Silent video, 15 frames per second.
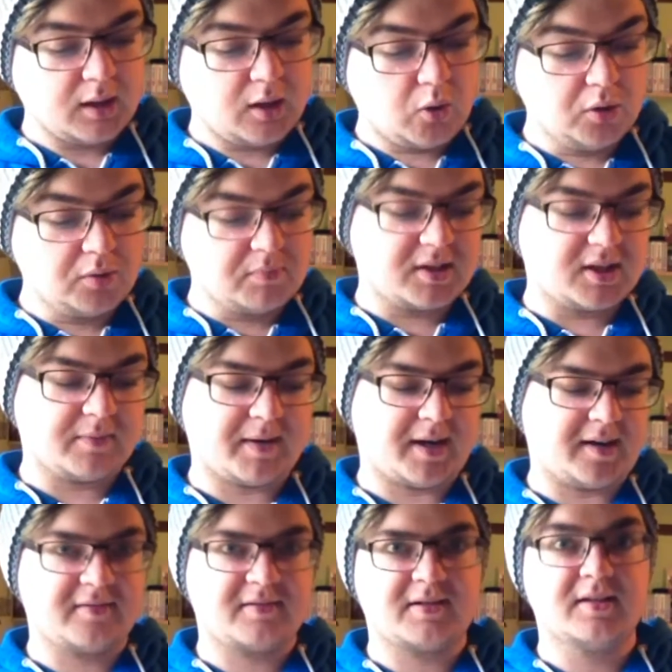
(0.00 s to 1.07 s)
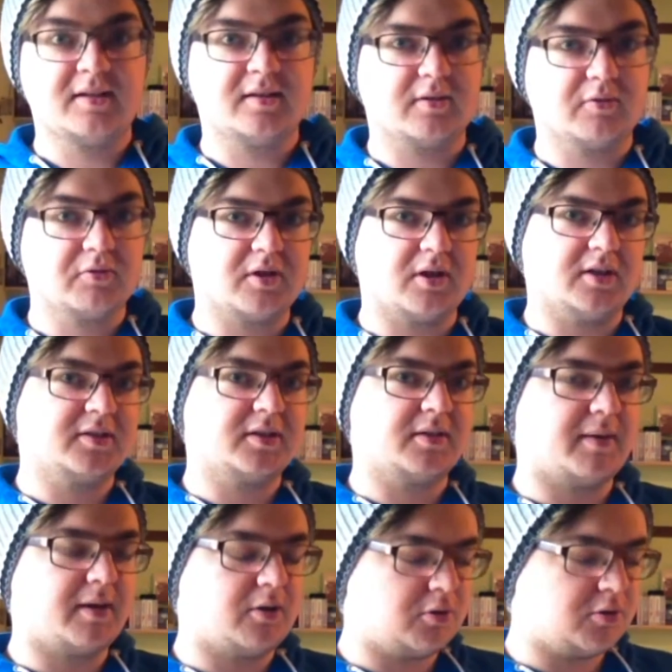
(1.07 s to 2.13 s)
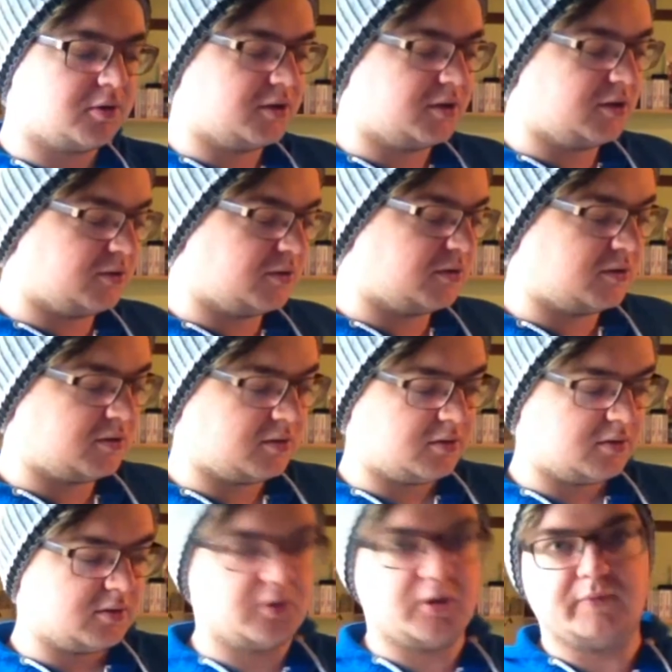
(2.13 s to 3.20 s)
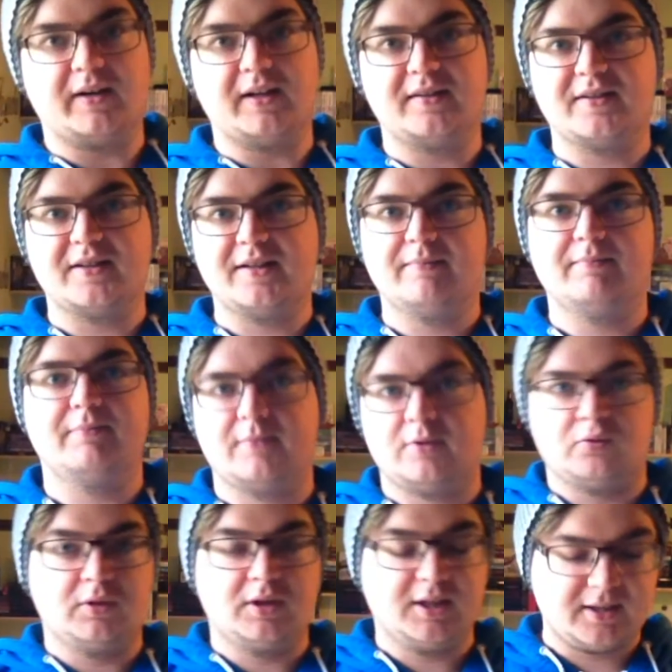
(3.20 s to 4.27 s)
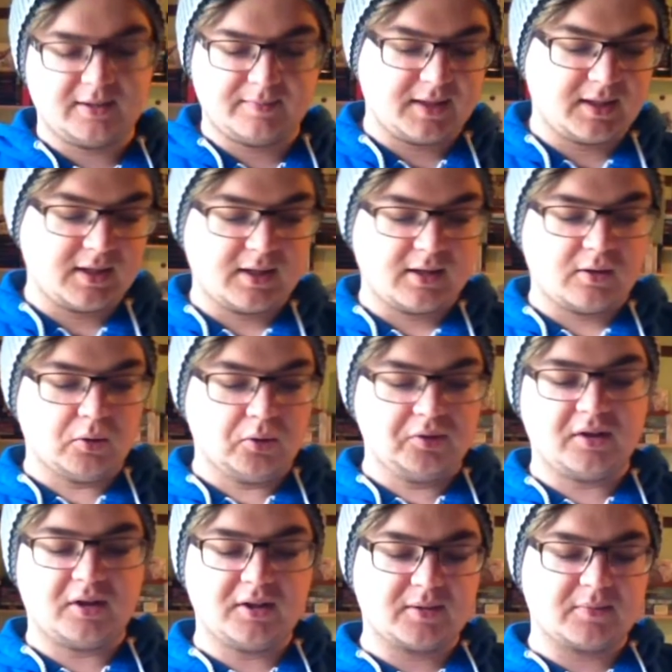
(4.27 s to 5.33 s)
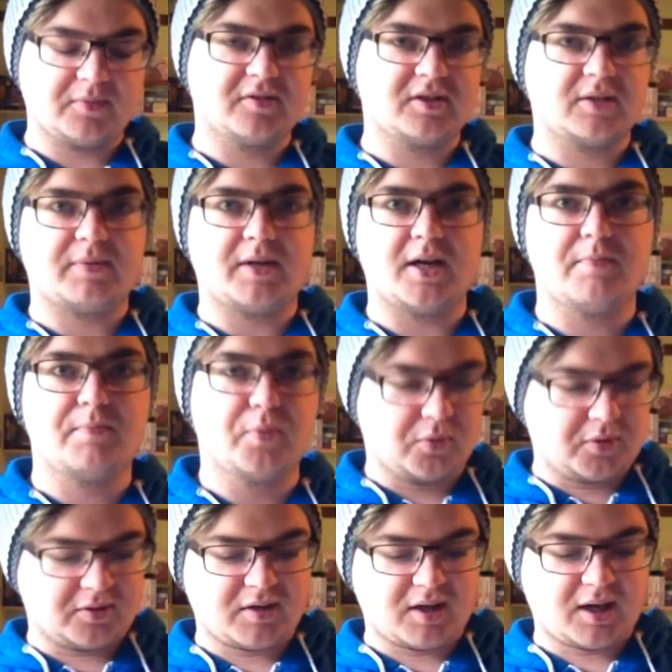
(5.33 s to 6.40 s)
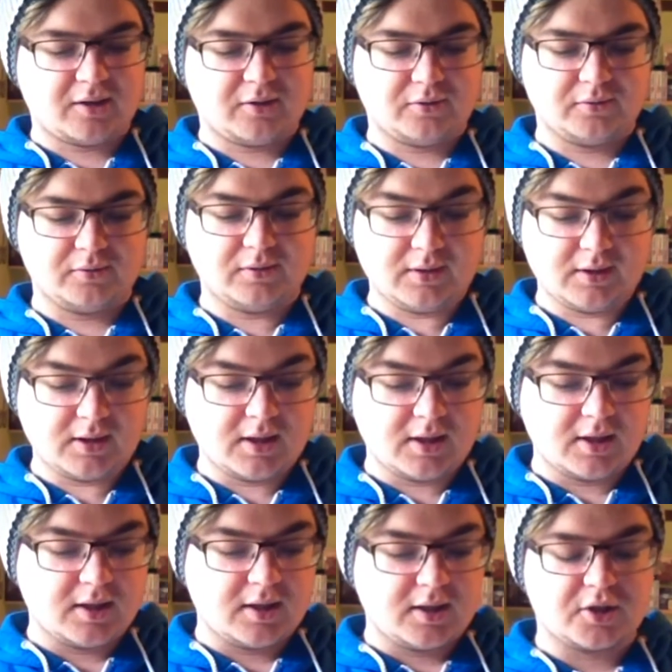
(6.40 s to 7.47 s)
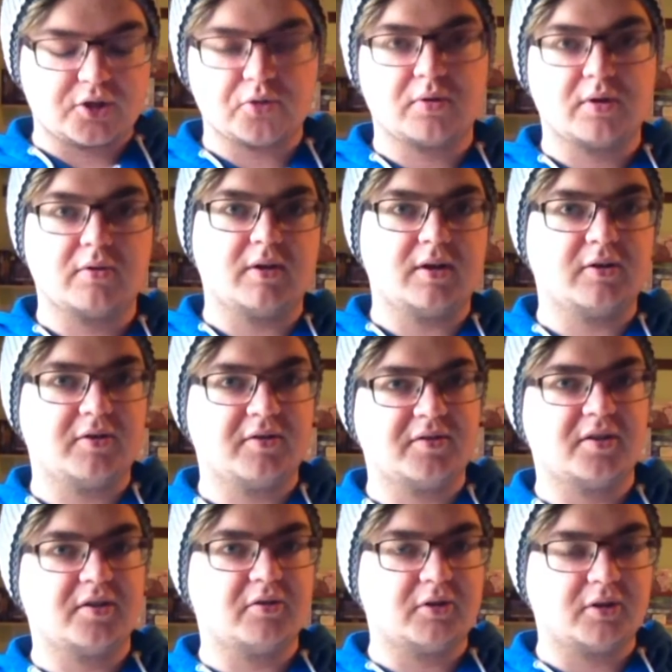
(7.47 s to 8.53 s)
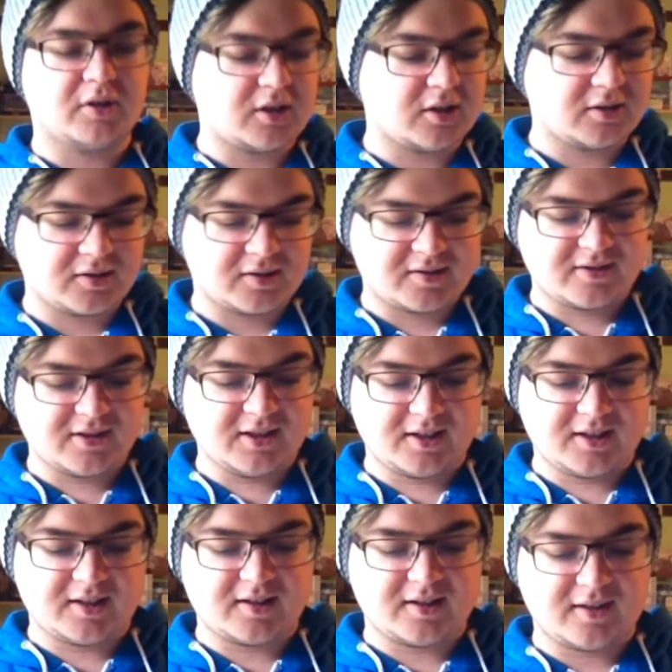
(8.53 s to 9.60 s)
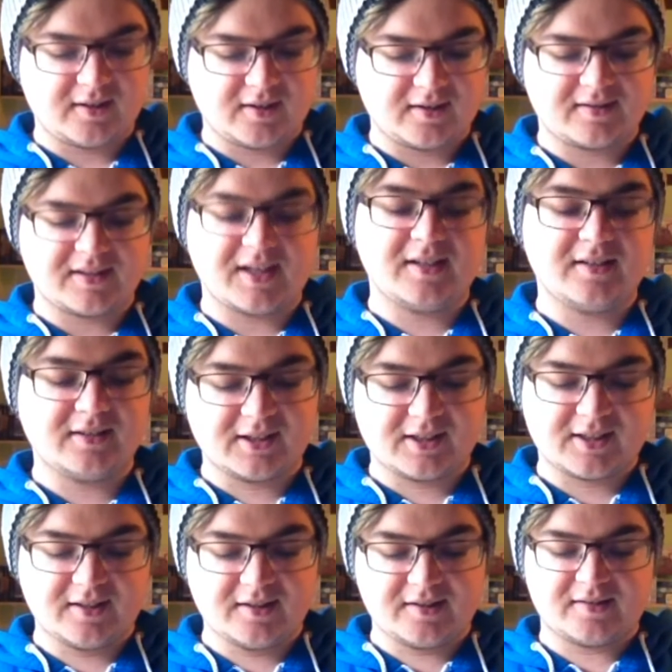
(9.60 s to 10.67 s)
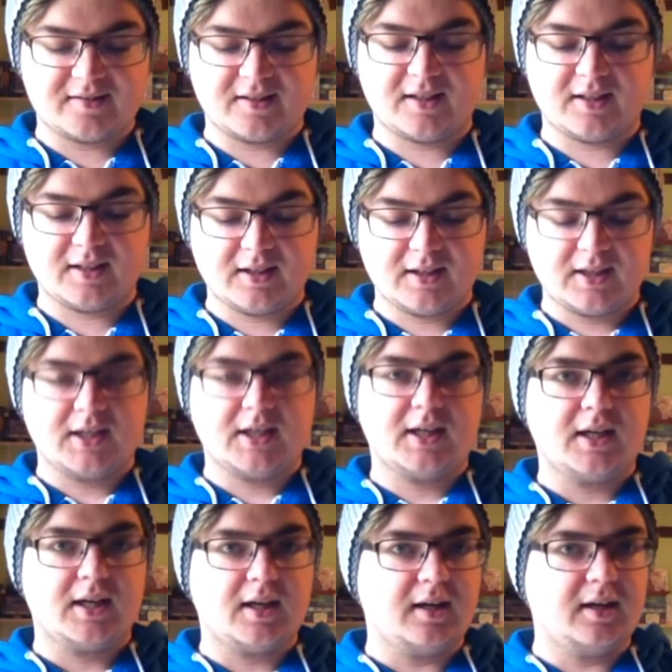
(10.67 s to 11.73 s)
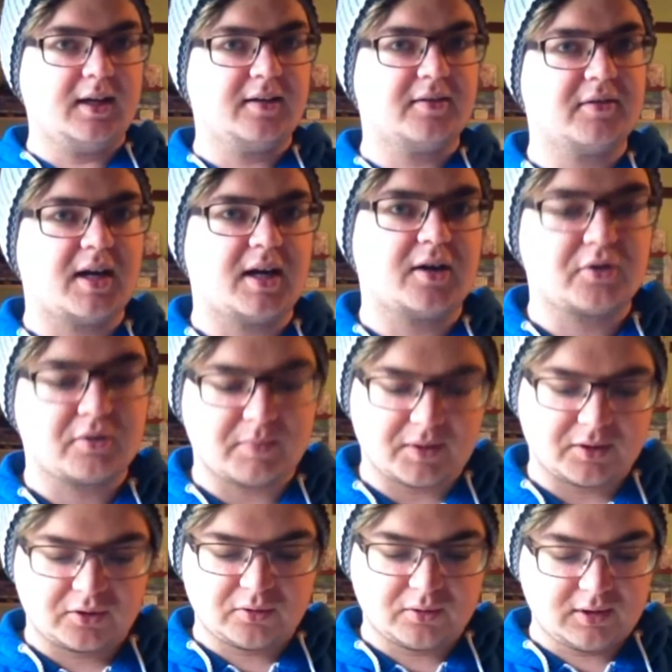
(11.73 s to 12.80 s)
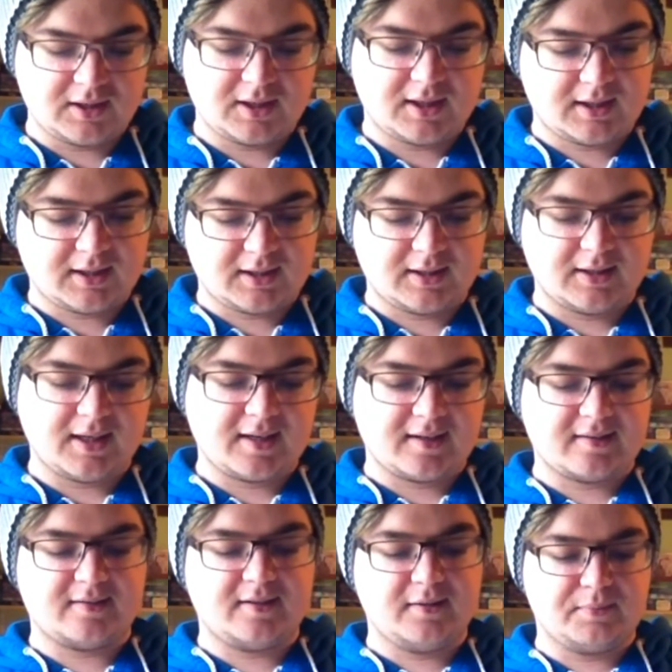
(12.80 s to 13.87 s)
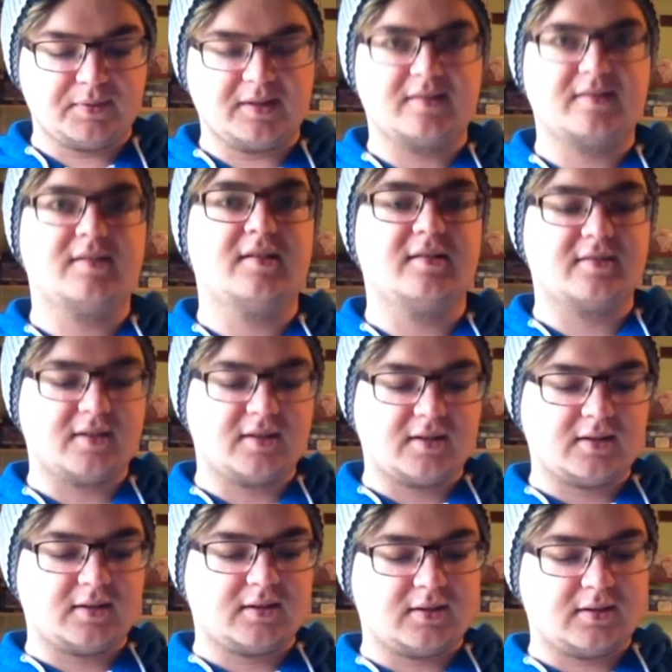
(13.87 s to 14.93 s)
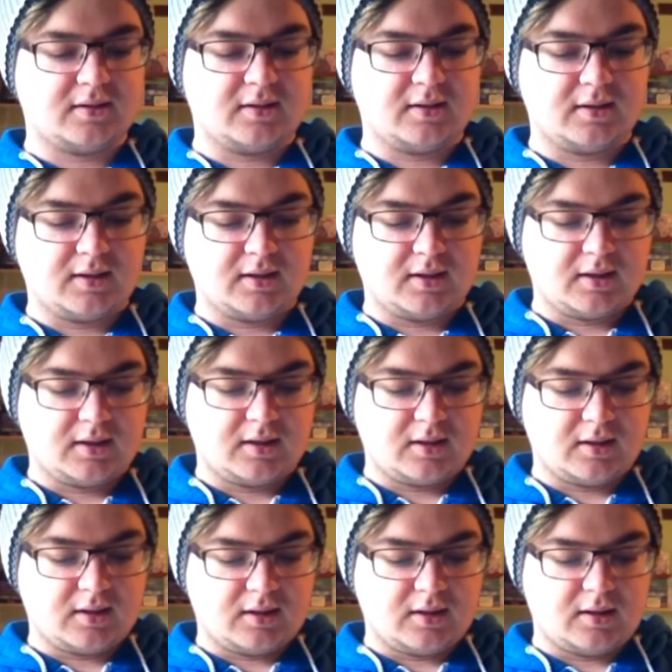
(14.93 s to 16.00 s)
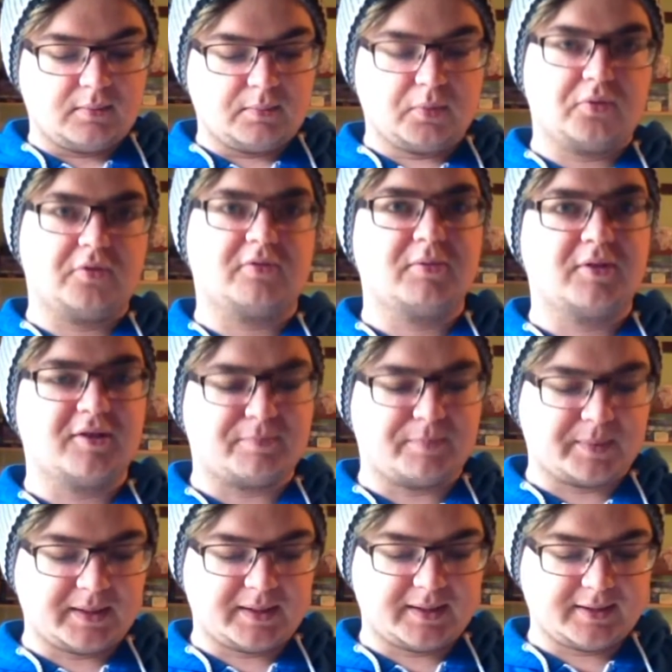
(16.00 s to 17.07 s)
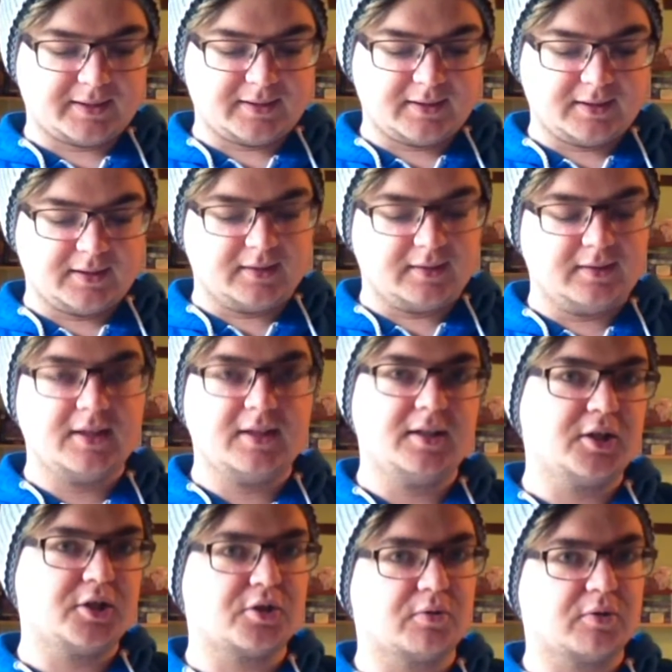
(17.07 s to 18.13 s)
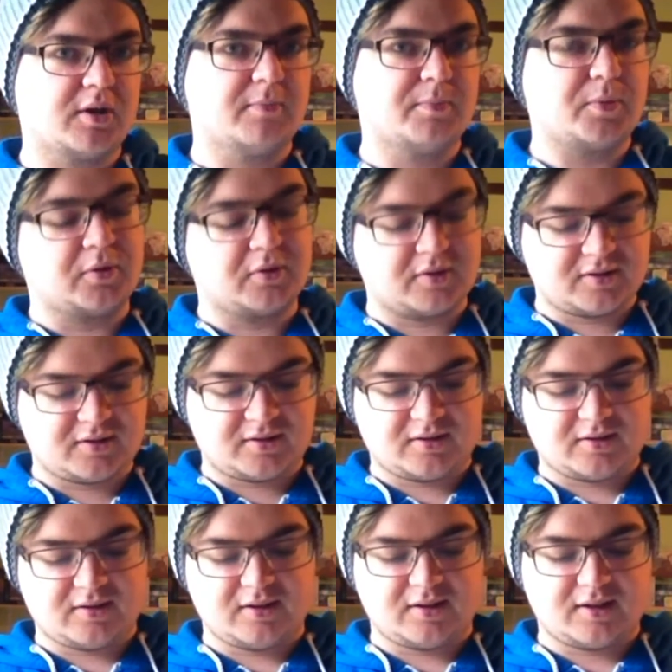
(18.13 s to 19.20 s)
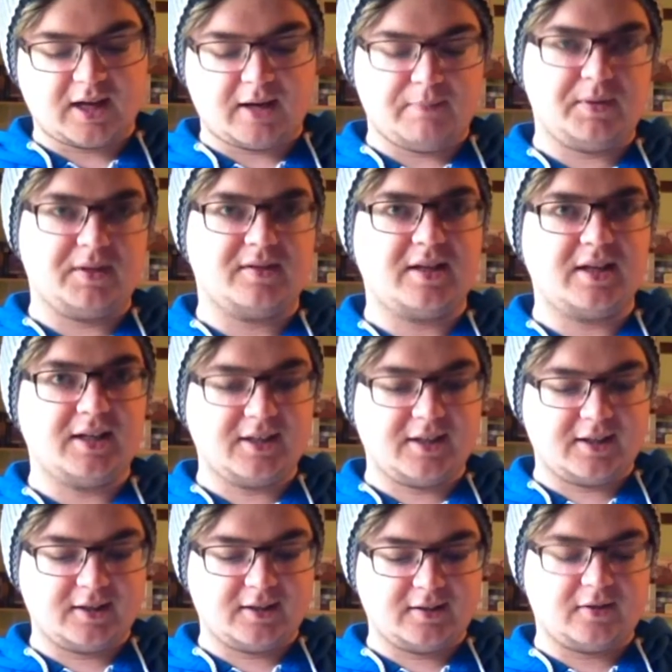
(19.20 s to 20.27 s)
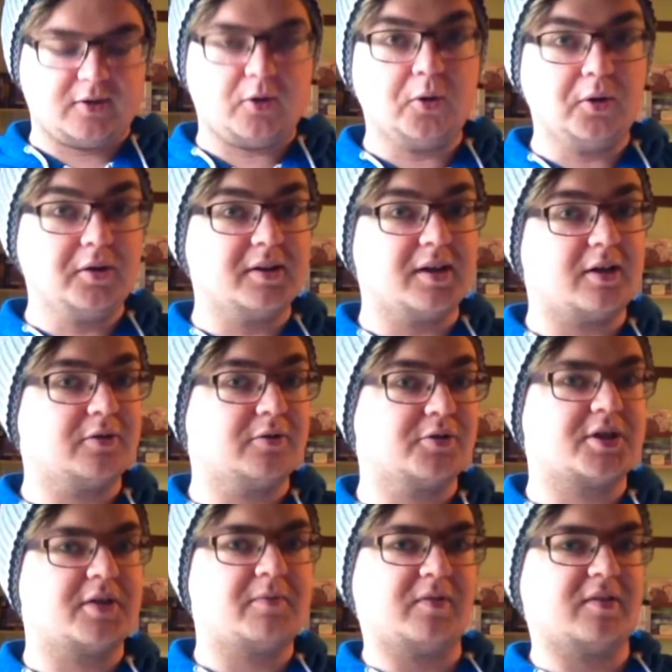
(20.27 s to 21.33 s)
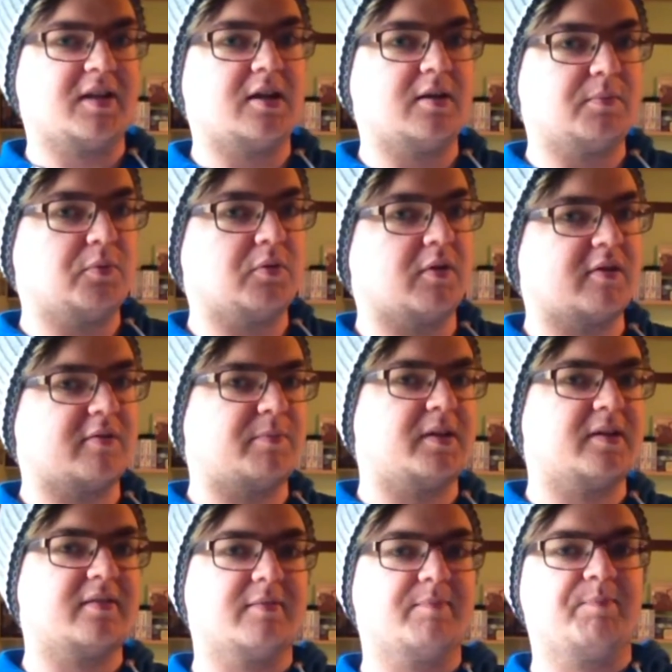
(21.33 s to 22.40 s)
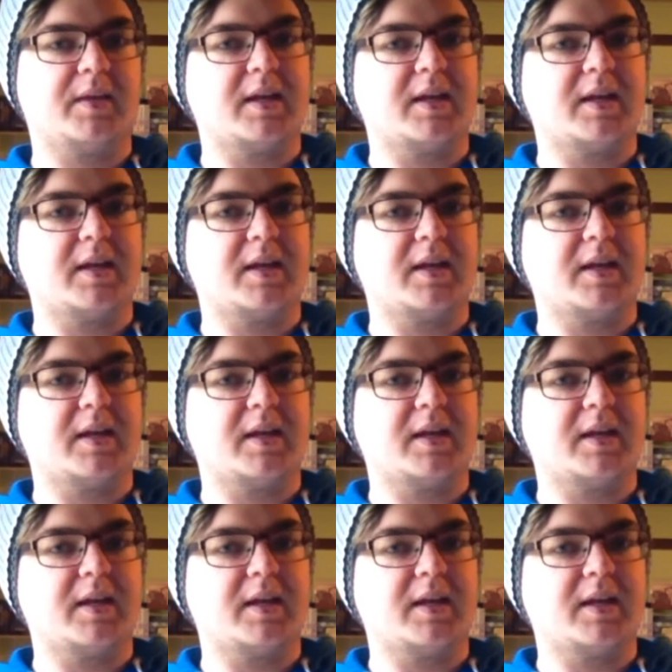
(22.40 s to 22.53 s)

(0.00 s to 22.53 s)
Und mit dabei sind unter anderem auch noch neun weitere, natürlich. Unter anderem sind dabei Booktown, Schokigirl 1989, Seitengeknister, Lisa Acromantulla, Ex Libris Lisa, Books Whisper, Nini Shoki Books, Kapitelchen und auch noch Steffis kleiner Bücherexpress.